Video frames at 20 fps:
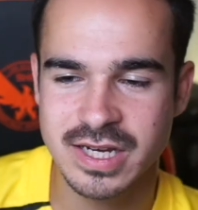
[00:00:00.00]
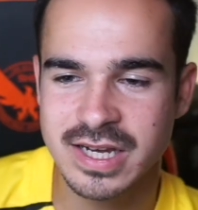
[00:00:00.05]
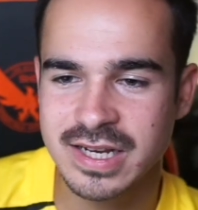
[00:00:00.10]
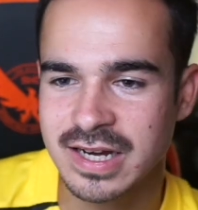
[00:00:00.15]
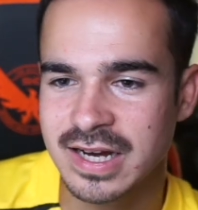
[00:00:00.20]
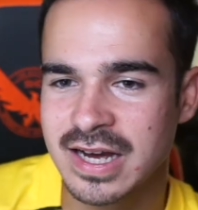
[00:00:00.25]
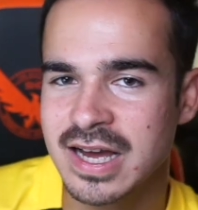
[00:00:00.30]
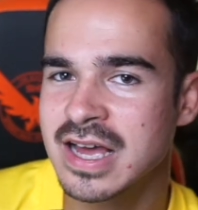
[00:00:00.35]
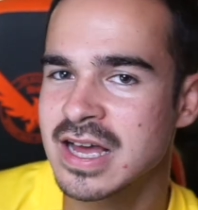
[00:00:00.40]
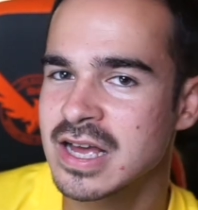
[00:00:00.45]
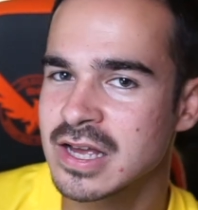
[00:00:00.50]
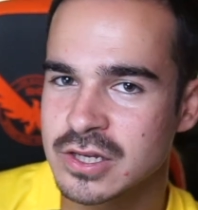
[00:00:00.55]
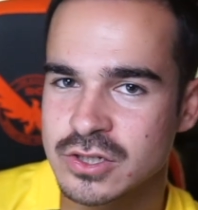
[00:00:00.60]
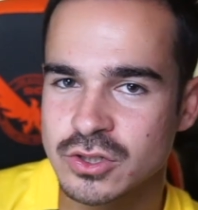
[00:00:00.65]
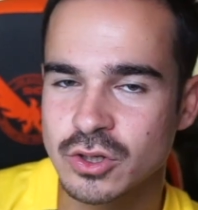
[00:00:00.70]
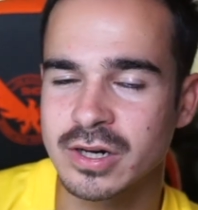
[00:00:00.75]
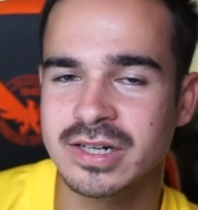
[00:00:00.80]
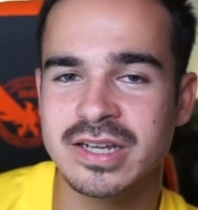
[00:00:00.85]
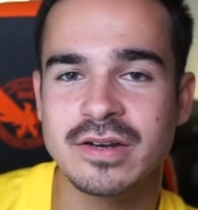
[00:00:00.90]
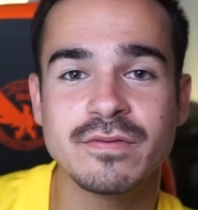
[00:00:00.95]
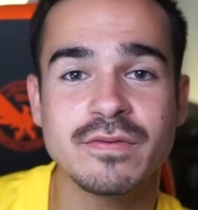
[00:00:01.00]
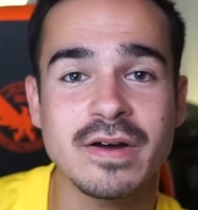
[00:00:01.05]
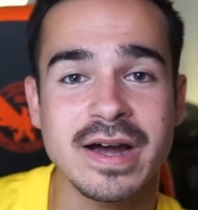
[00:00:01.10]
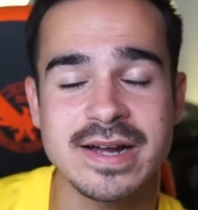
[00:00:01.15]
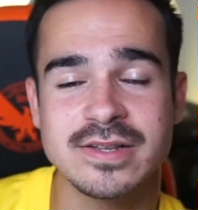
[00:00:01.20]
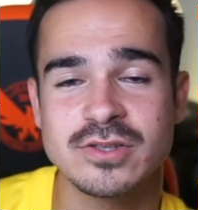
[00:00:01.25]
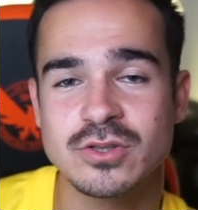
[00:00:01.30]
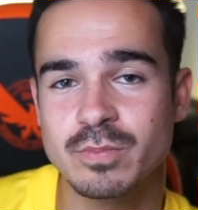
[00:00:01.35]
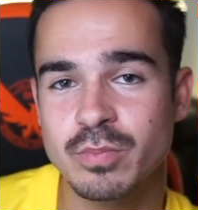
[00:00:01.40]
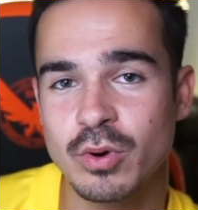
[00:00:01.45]
Jeder soll den
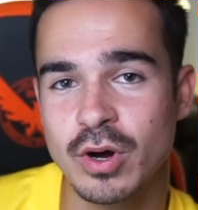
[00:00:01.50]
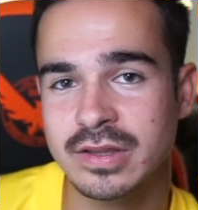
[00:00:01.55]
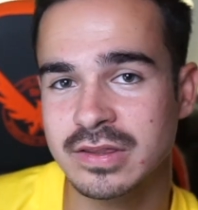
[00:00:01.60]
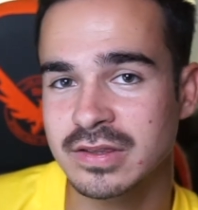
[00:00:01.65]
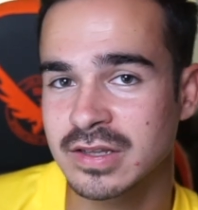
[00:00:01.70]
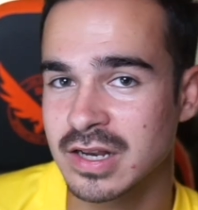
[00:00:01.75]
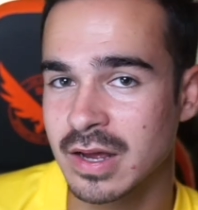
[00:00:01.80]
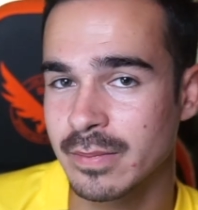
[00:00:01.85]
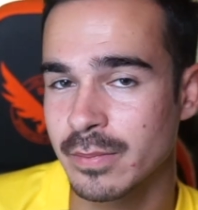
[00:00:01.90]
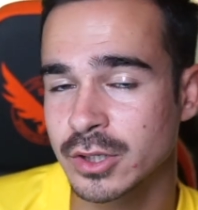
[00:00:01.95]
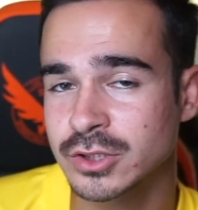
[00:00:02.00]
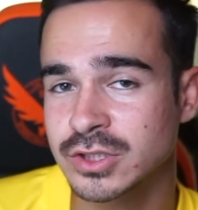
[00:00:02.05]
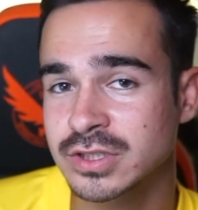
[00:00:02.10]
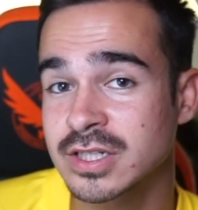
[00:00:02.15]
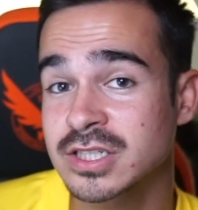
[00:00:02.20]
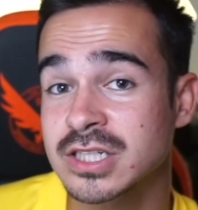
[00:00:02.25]
Verein supporten, den er möchte.